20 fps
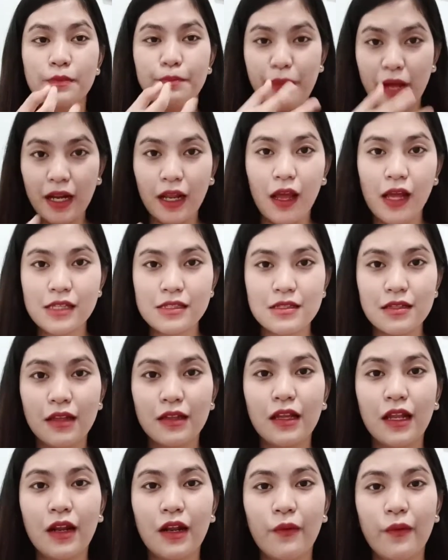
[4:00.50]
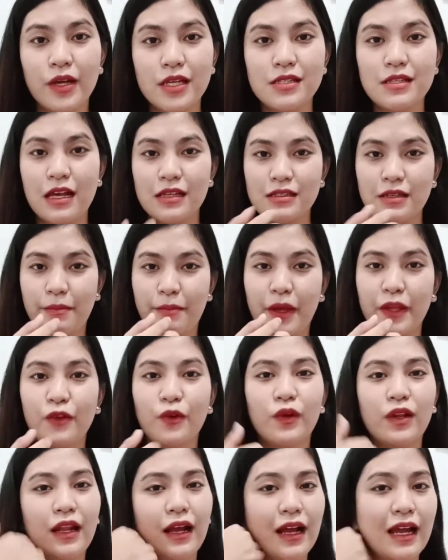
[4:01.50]
parehas na dalawa, isasabay
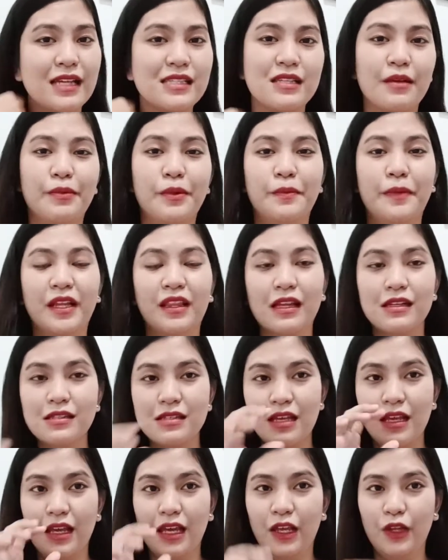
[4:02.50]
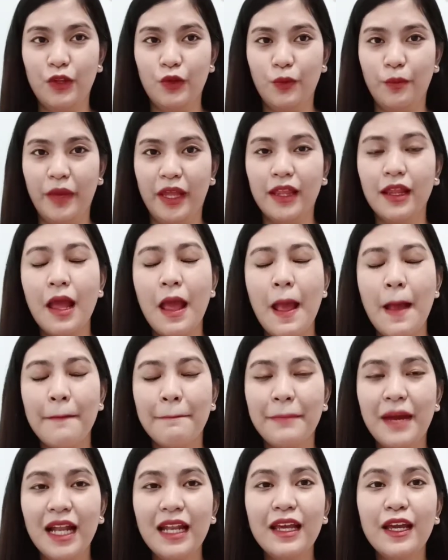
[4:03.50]
yung lagay sa bibig, tas iinumin.
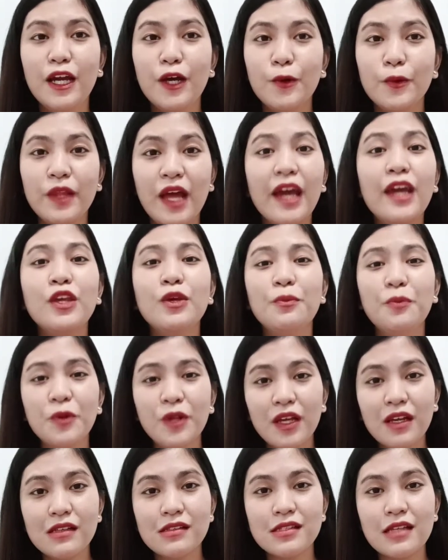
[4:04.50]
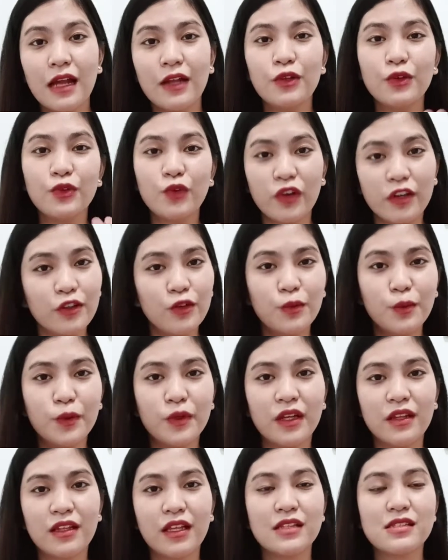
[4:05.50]
Bali, unahin niyo muna yung isa, lunukin niyo
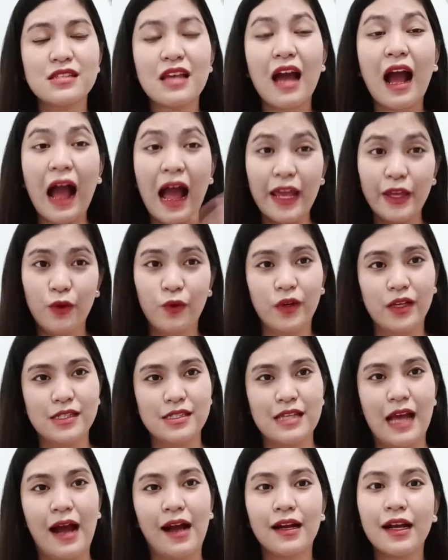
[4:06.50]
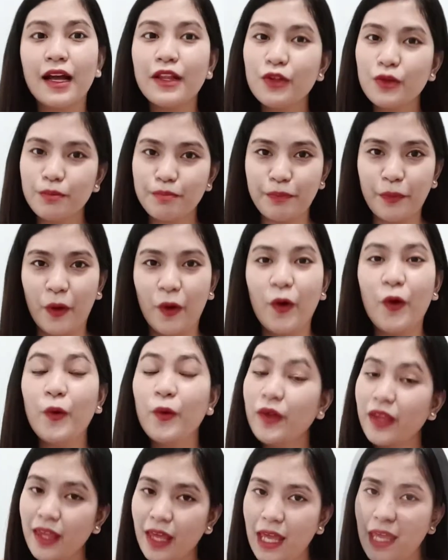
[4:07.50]
muna din, saka yung isa. Ganun po,
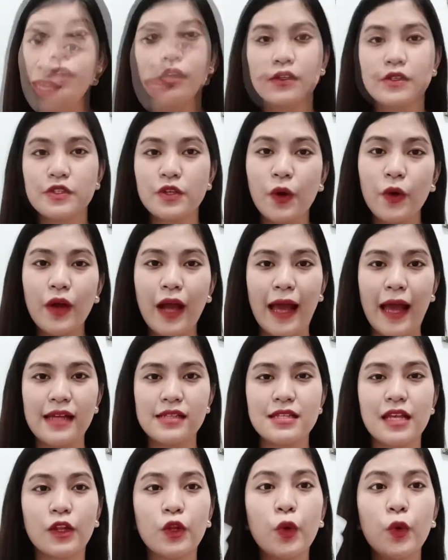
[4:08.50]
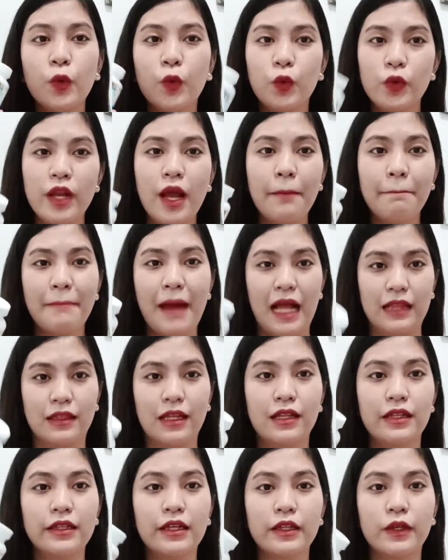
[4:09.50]
okay? So guys, itong unang
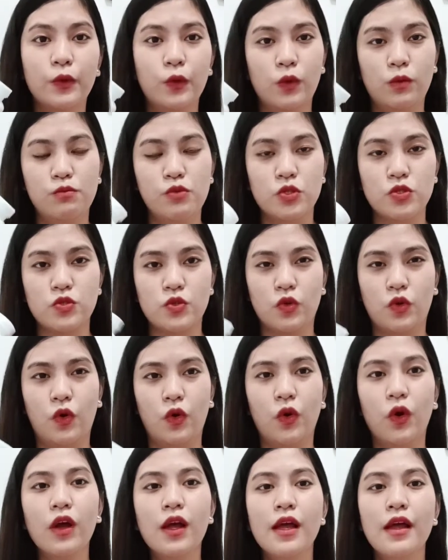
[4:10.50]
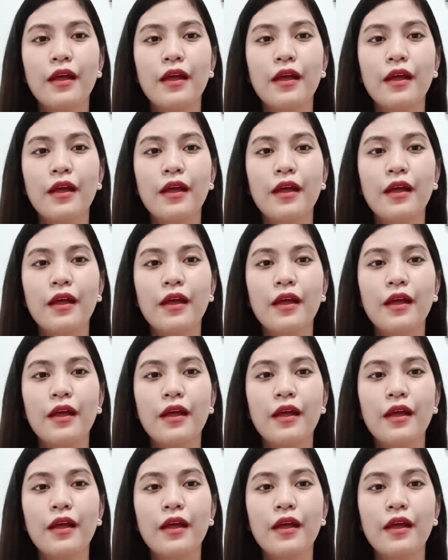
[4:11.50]
battle na naubos ko,